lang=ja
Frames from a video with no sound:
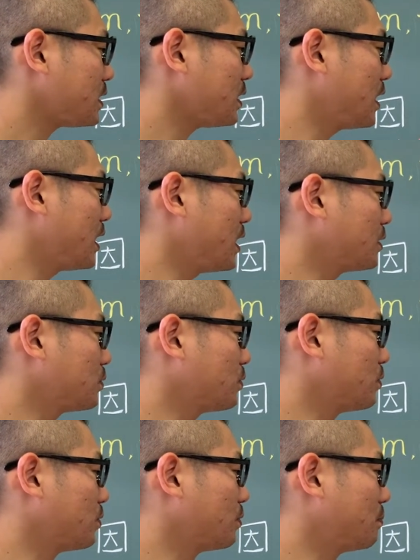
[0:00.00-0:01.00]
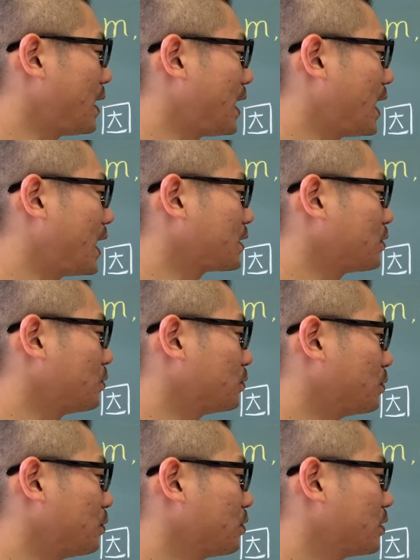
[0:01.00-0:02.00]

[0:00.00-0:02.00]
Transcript: えっ、ー、と、まあ、あ行の